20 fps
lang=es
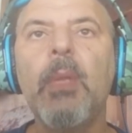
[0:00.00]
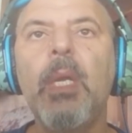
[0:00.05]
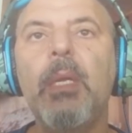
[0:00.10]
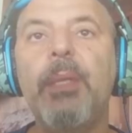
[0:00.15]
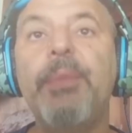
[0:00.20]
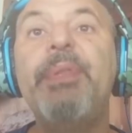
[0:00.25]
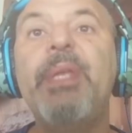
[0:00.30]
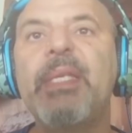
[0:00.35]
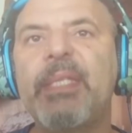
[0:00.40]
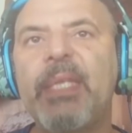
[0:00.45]

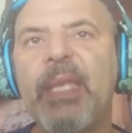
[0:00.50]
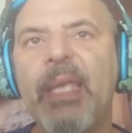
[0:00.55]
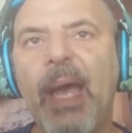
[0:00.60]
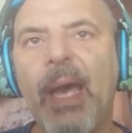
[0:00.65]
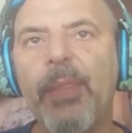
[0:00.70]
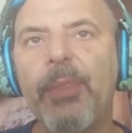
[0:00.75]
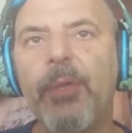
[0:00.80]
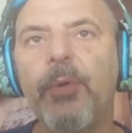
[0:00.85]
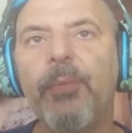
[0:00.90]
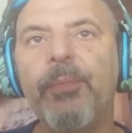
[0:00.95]

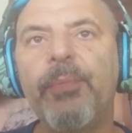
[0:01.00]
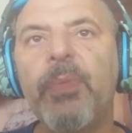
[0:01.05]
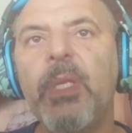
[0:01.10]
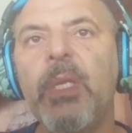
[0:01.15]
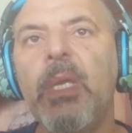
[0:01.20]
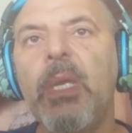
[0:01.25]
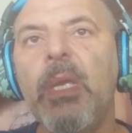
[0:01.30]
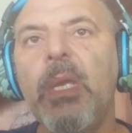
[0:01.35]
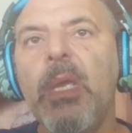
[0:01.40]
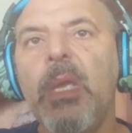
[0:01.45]
deseado.
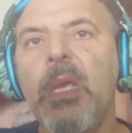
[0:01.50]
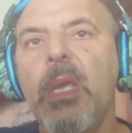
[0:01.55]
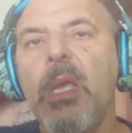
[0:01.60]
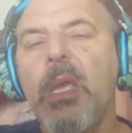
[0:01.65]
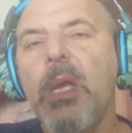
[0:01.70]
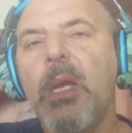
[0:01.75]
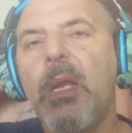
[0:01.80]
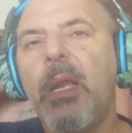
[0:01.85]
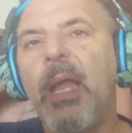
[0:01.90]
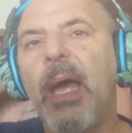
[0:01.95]

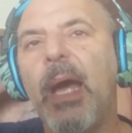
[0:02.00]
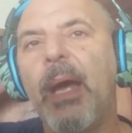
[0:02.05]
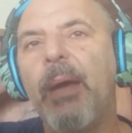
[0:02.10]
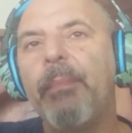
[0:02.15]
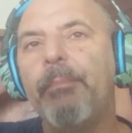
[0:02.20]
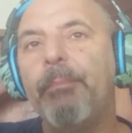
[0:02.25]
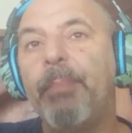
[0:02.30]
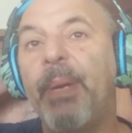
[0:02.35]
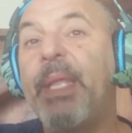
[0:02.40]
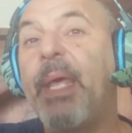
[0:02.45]

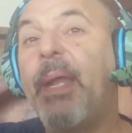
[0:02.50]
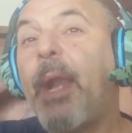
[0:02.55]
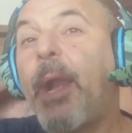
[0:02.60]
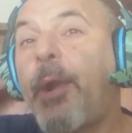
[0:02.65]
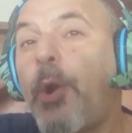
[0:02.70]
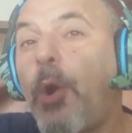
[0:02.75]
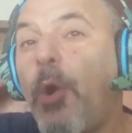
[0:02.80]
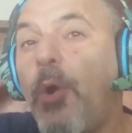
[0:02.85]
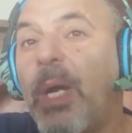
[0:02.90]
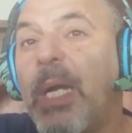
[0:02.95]
La bandera
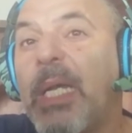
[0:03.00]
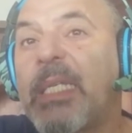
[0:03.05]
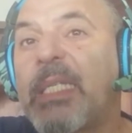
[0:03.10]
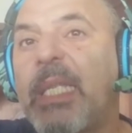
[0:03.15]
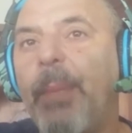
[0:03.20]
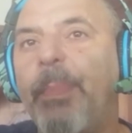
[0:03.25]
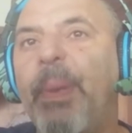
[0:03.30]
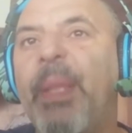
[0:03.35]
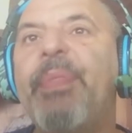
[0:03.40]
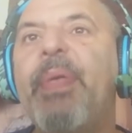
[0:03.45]
roja es
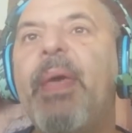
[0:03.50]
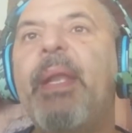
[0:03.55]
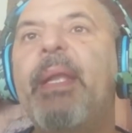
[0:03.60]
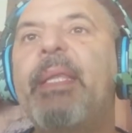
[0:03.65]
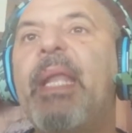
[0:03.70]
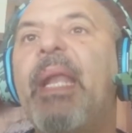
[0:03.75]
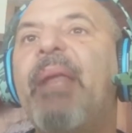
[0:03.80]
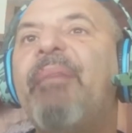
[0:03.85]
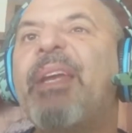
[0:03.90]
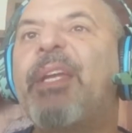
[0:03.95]
la bandera
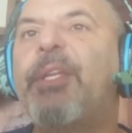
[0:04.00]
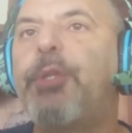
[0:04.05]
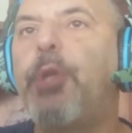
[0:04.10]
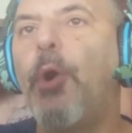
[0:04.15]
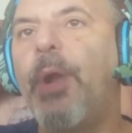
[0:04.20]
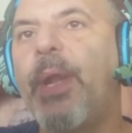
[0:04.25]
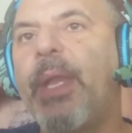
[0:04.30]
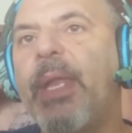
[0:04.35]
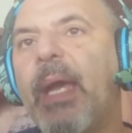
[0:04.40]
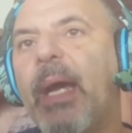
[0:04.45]
de la
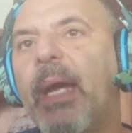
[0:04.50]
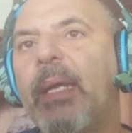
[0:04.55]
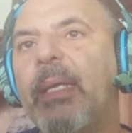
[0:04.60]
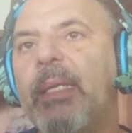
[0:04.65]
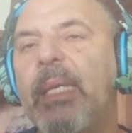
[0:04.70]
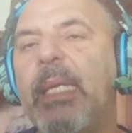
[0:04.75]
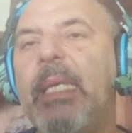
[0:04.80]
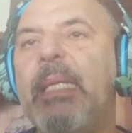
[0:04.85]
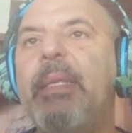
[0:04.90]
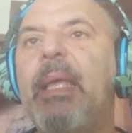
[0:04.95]

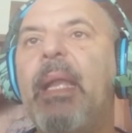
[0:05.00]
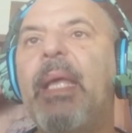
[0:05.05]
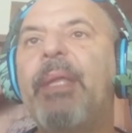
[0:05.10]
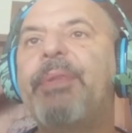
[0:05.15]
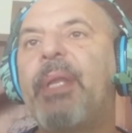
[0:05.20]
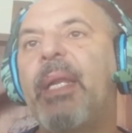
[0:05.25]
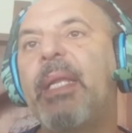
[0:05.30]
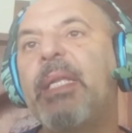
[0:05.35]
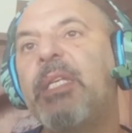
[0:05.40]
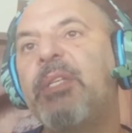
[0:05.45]
victoria y de
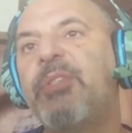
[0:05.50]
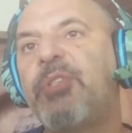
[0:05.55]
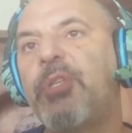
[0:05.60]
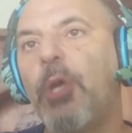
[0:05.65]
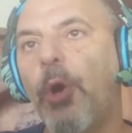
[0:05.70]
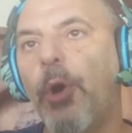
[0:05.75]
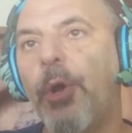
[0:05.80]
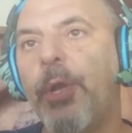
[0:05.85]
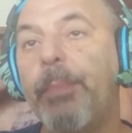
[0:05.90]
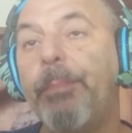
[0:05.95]
la
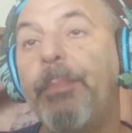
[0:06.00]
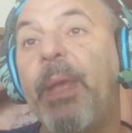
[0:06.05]
tradición,